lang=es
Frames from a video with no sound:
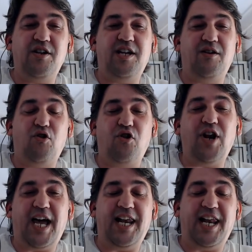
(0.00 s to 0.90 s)
luego
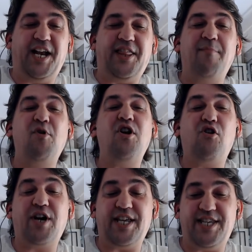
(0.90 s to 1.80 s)
la, heredamos
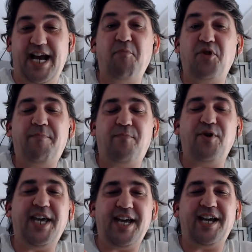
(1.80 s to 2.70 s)
los que llegamos
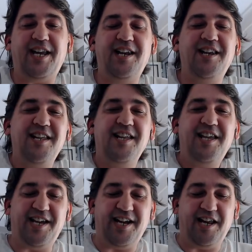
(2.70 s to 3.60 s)
después en
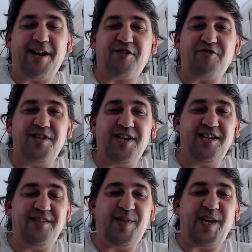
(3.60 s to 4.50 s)
el, barco de,